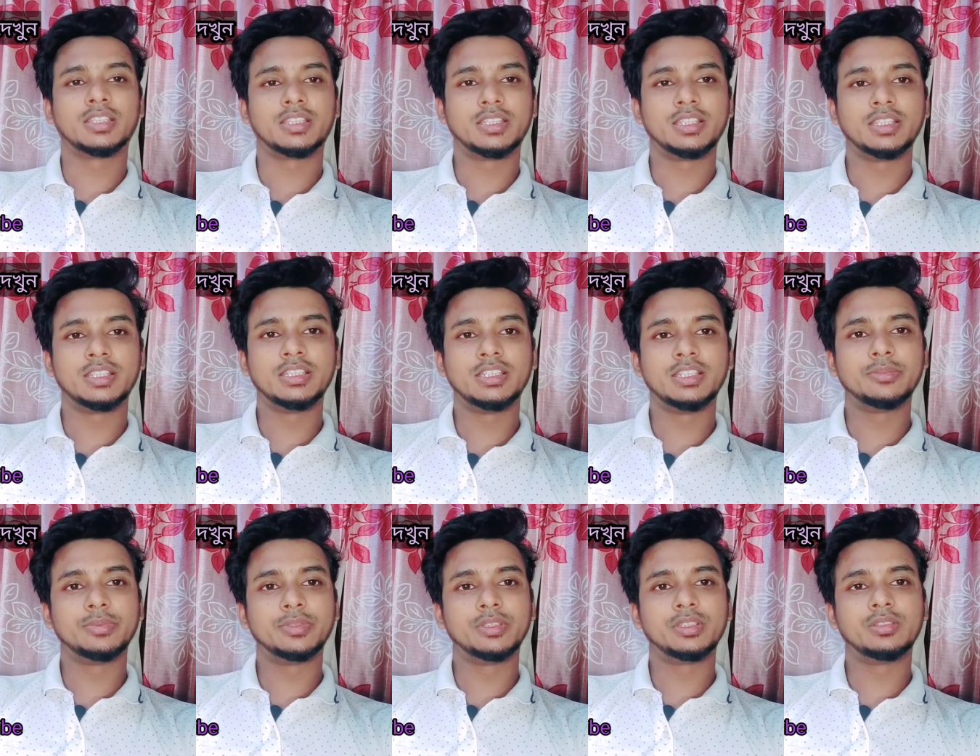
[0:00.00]
কি
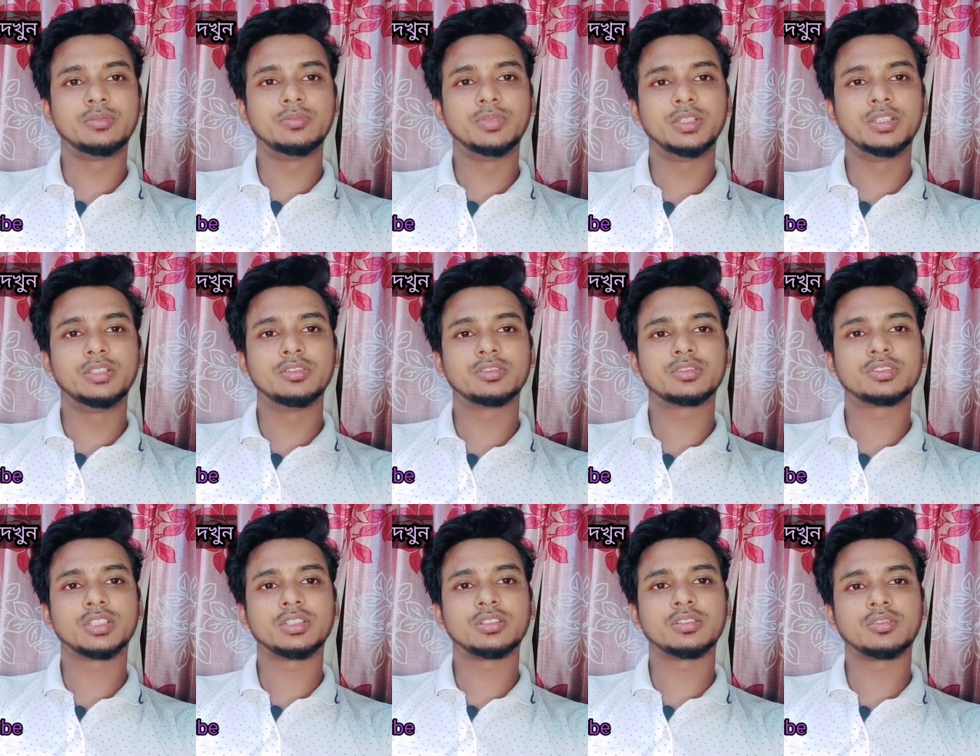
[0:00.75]
নিয়ে ভিডিও
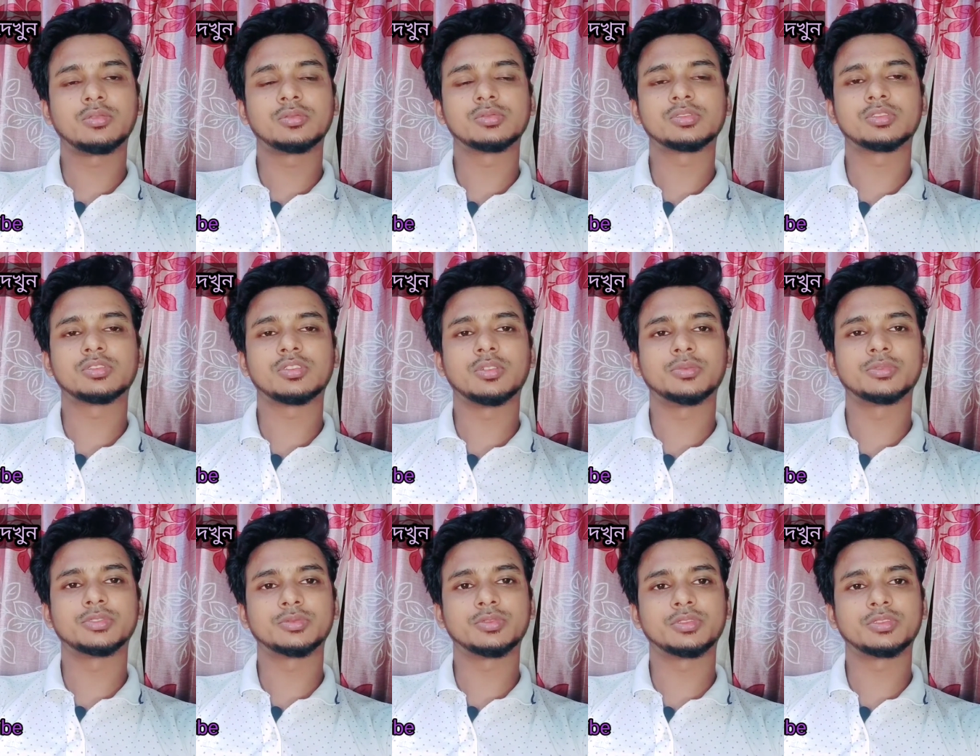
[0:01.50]
চান অবশ্যই
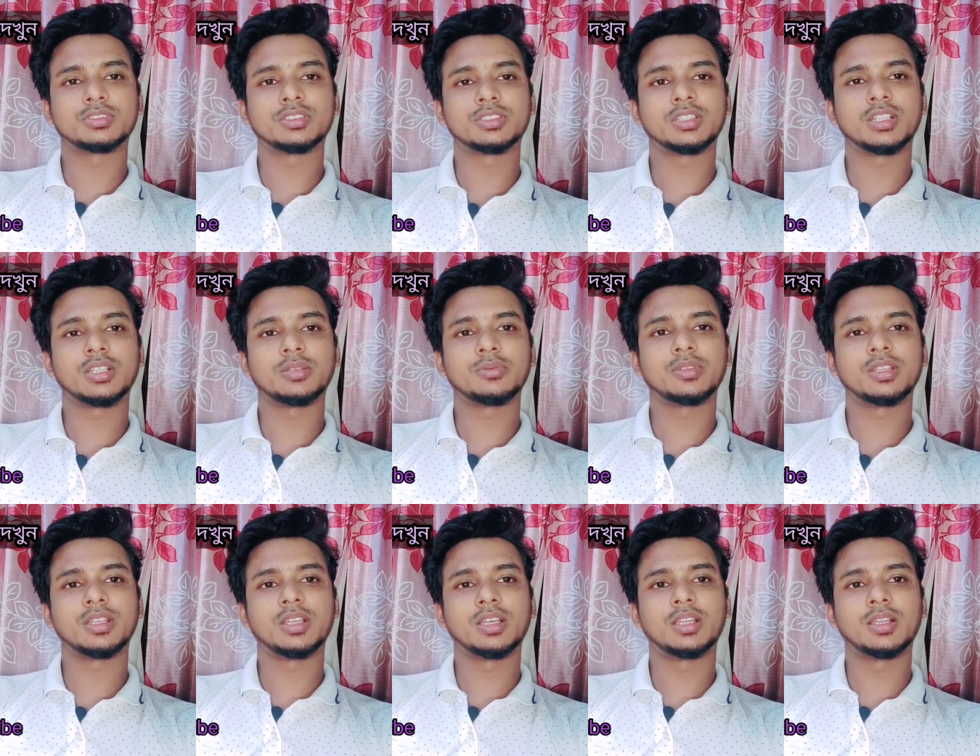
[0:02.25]
কমেন্টস বক্সে
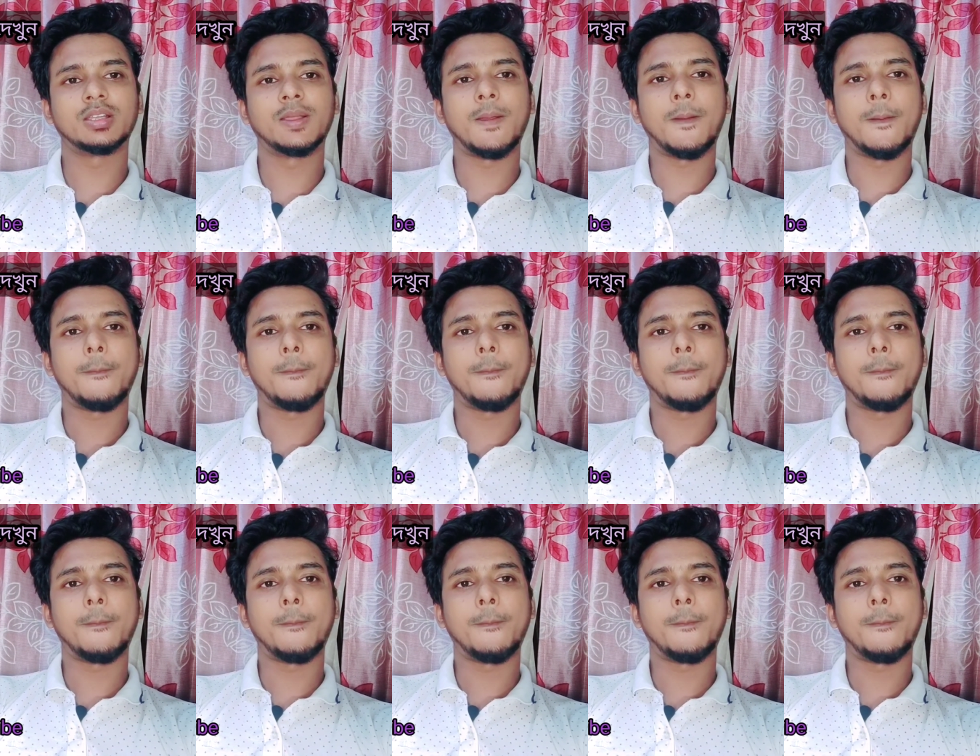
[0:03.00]
জানাবেন আর